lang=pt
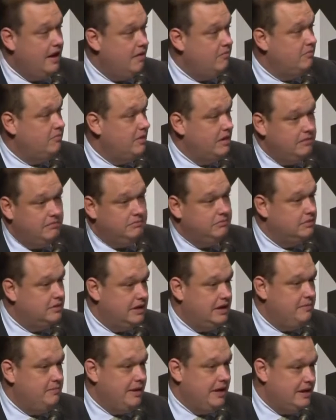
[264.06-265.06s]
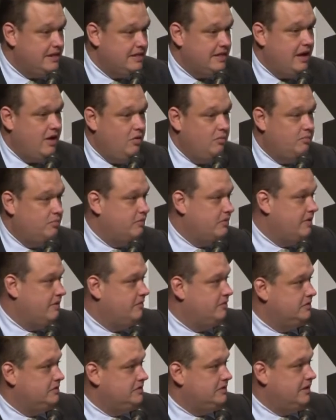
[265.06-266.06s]
é um, é um crime letal, porque
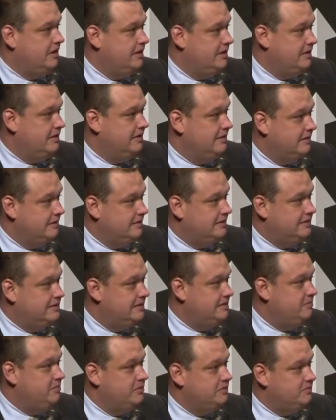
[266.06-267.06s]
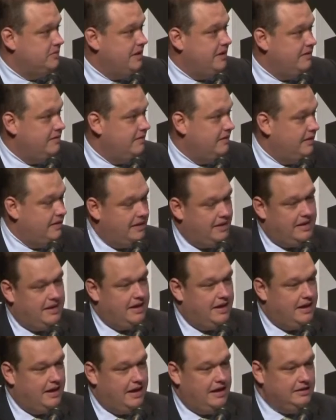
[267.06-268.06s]
você simplesmente,
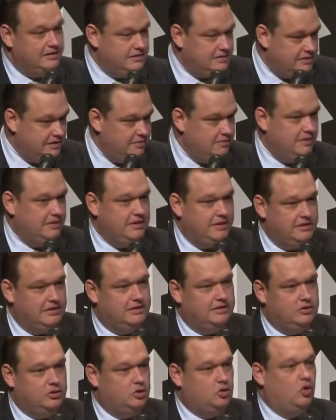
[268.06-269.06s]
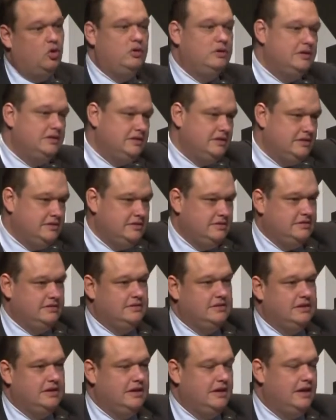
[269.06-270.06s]
em cima de todas
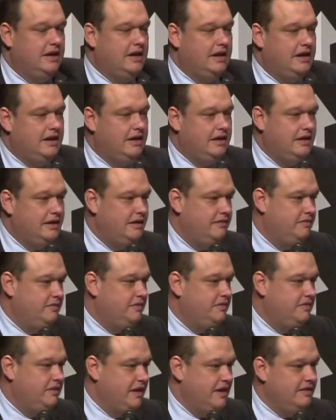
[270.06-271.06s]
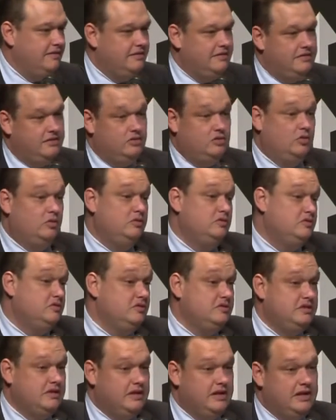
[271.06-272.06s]
as ah, ineficiências e todos os
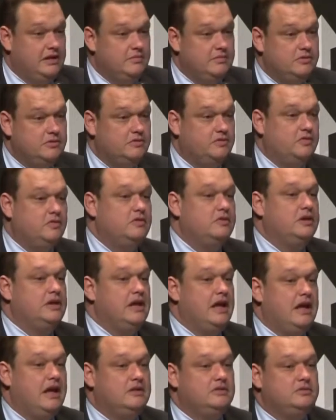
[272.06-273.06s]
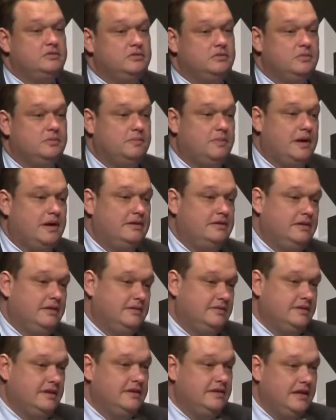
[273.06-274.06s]
desequilíbrios que foram criados no parte
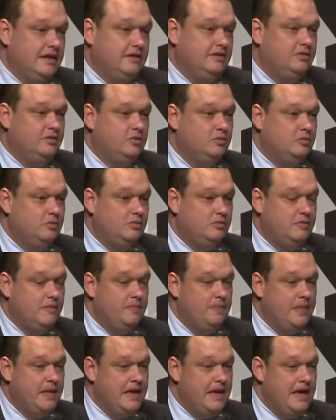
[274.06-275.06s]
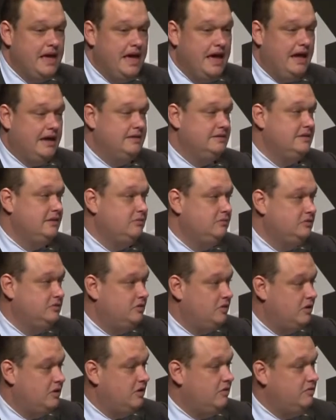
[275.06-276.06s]
ascendente do boom, elas não
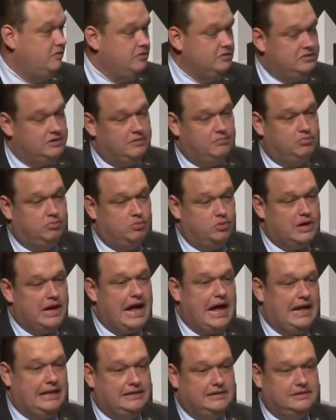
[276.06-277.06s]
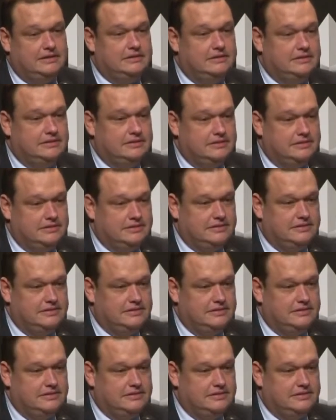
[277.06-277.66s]
só não vão ser purgadas,